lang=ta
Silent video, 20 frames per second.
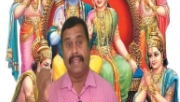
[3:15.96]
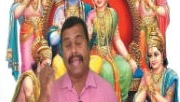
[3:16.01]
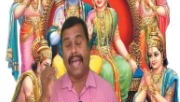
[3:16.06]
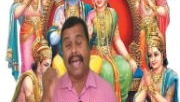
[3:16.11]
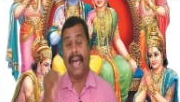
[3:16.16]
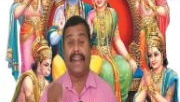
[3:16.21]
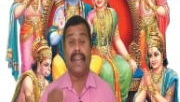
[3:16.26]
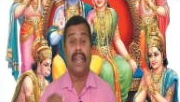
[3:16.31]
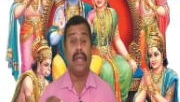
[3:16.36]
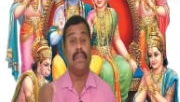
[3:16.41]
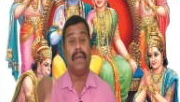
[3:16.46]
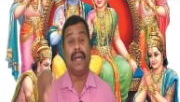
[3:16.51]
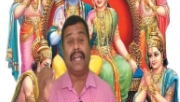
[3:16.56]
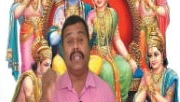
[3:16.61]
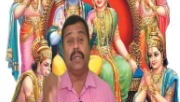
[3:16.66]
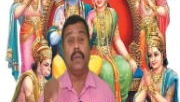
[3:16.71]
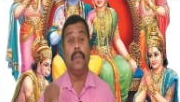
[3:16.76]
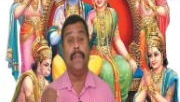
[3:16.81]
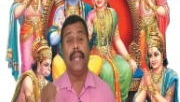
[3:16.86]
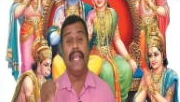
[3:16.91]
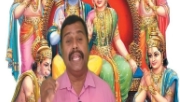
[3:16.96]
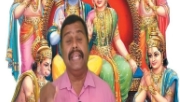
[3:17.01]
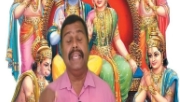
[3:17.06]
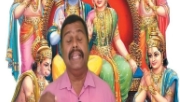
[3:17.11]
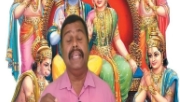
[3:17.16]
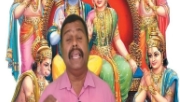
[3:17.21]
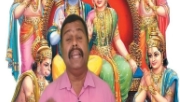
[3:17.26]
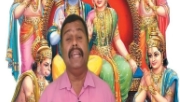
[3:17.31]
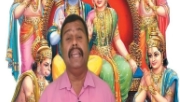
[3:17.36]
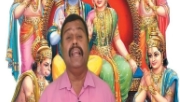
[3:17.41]
தரமது மெய்
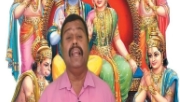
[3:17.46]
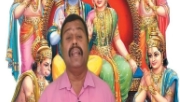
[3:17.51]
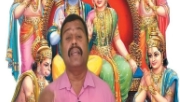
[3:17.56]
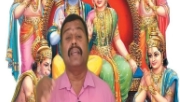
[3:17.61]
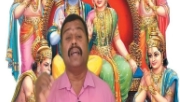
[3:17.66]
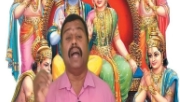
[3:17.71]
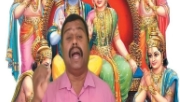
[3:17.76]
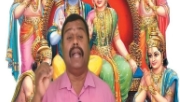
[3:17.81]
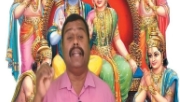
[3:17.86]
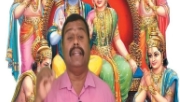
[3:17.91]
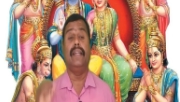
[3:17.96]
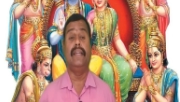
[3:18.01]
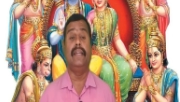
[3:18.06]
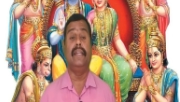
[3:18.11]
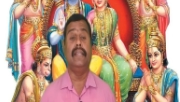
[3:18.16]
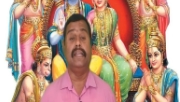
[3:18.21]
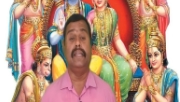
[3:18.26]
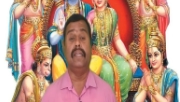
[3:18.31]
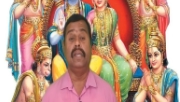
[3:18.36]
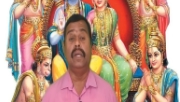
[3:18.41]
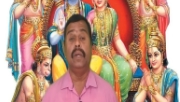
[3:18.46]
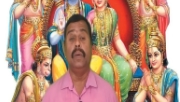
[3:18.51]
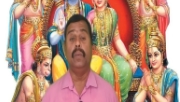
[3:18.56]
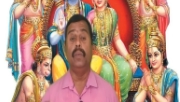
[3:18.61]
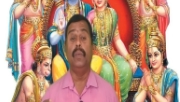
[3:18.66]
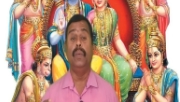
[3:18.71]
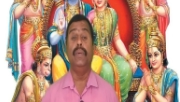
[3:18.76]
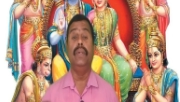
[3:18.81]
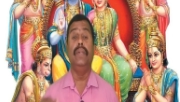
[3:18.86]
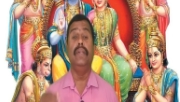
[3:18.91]
எனில் காட்டு
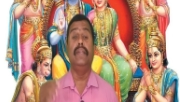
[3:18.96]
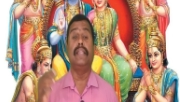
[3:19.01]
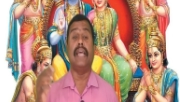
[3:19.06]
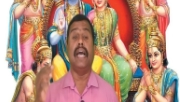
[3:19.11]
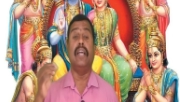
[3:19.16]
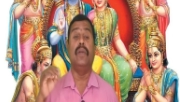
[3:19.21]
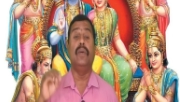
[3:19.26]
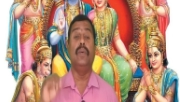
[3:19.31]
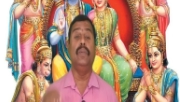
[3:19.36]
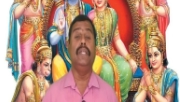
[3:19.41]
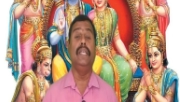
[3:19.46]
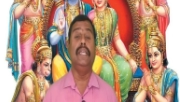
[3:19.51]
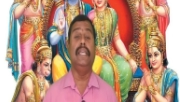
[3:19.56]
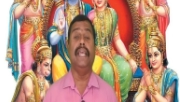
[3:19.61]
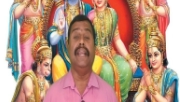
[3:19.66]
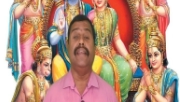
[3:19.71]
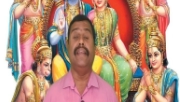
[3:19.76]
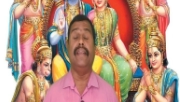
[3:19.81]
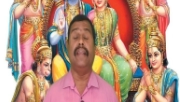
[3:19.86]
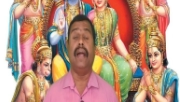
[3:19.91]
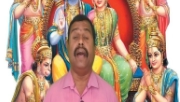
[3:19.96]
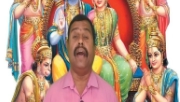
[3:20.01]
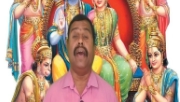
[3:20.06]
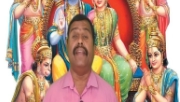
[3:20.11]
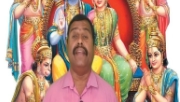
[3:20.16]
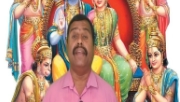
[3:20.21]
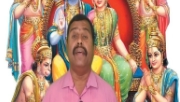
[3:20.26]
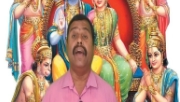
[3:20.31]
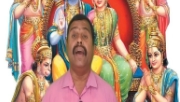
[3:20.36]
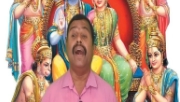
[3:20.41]
உன் தகுதி
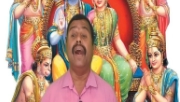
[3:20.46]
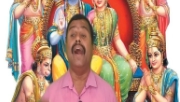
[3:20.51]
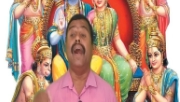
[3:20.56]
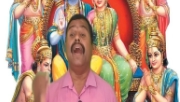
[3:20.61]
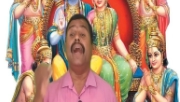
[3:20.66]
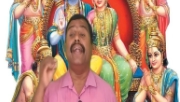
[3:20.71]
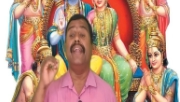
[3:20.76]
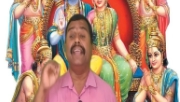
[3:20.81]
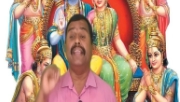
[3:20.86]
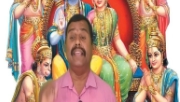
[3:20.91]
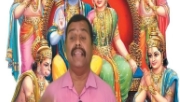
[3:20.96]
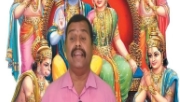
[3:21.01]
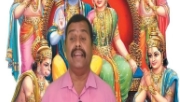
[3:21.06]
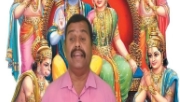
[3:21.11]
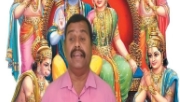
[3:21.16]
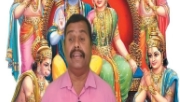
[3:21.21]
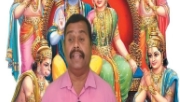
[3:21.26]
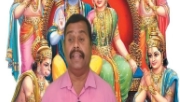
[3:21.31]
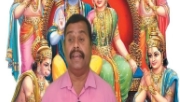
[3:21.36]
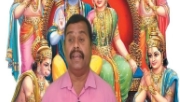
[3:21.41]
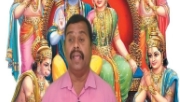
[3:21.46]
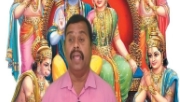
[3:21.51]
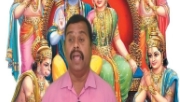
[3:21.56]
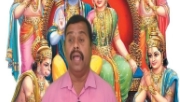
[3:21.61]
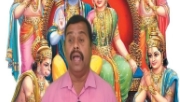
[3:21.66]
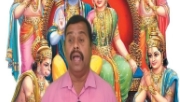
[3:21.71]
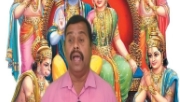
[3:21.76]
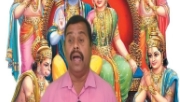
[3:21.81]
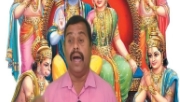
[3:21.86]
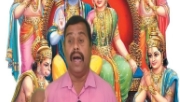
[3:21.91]
என்றான் ஆணை என்றேன்
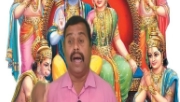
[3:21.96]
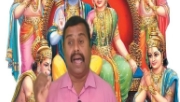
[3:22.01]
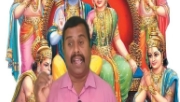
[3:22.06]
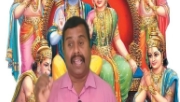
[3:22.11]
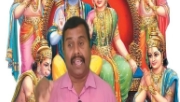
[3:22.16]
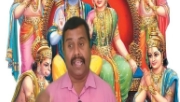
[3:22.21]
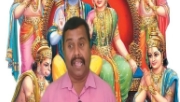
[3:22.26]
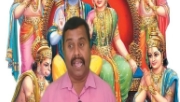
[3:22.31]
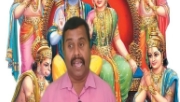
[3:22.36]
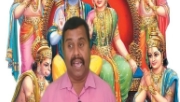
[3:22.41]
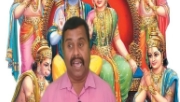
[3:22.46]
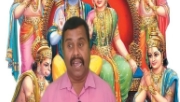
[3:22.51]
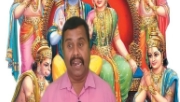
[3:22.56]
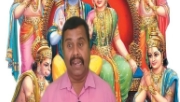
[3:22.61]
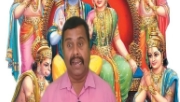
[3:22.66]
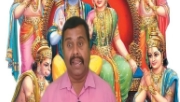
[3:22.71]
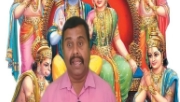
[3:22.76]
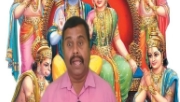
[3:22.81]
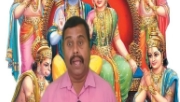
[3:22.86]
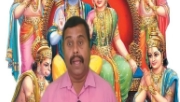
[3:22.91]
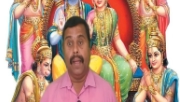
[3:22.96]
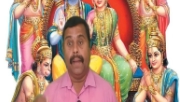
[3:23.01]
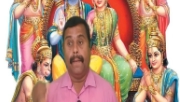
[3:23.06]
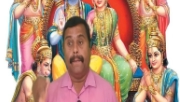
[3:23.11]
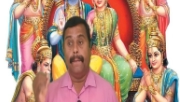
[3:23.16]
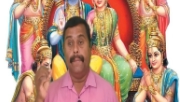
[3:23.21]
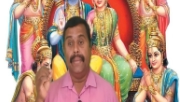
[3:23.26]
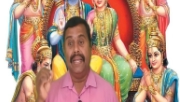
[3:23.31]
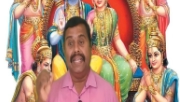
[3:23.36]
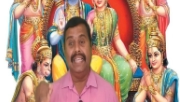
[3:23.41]
ஆகையால்
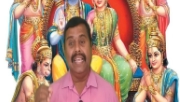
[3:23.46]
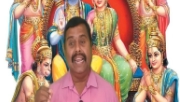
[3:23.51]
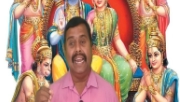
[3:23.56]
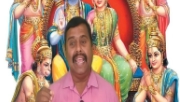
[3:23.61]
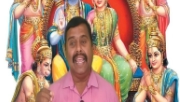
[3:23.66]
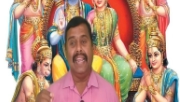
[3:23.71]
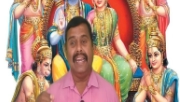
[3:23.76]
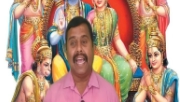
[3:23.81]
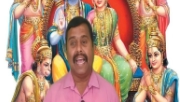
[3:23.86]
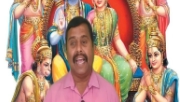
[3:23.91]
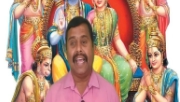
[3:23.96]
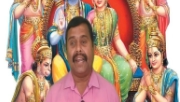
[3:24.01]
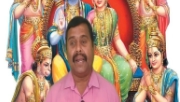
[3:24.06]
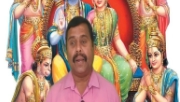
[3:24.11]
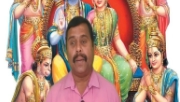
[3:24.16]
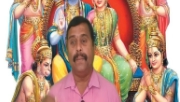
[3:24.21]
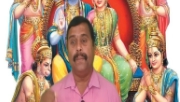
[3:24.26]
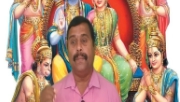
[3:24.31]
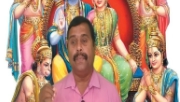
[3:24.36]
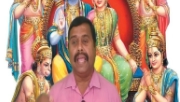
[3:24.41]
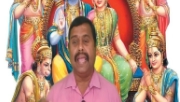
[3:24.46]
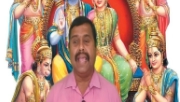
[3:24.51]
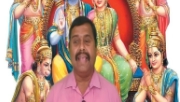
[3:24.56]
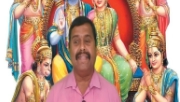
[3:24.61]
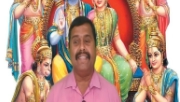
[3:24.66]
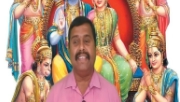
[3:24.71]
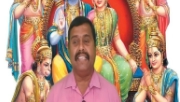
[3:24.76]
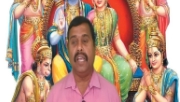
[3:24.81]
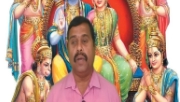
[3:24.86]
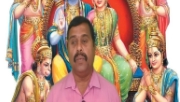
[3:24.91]
மிதிலை நகரம்
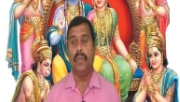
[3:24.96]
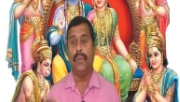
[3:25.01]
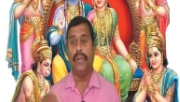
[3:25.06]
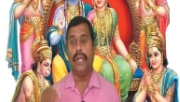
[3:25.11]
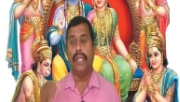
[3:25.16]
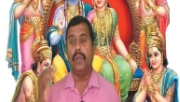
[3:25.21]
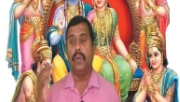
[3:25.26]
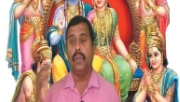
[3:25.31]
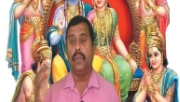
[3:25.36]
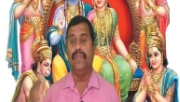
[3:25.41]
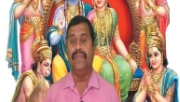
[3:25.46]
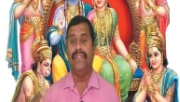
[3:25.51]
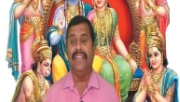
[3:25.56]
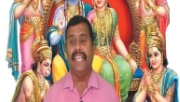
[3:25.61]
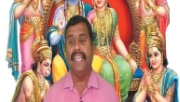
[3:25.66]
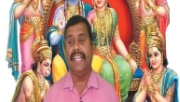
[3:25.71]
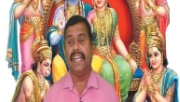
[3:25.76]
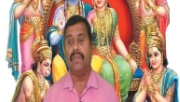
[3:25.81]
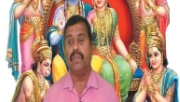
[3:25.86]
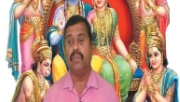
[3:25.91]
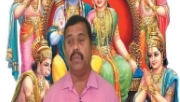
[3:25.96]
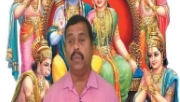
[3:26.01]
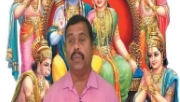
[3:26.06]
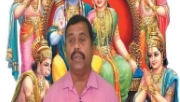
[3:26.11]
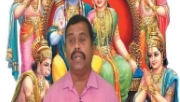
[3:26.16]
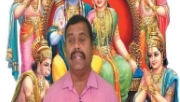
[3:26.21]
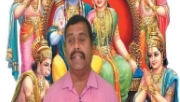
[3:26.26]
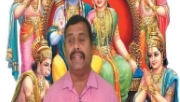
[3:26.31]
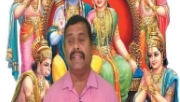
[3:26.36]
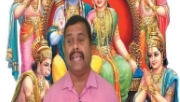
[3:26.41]
பேசிய உனது வீரம்
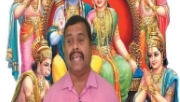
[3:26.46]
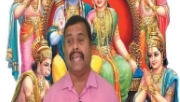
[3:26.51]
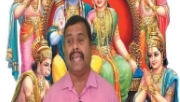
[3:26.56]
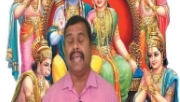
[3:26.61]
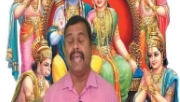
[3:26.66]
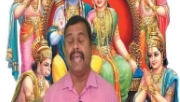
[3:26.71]
குறித்த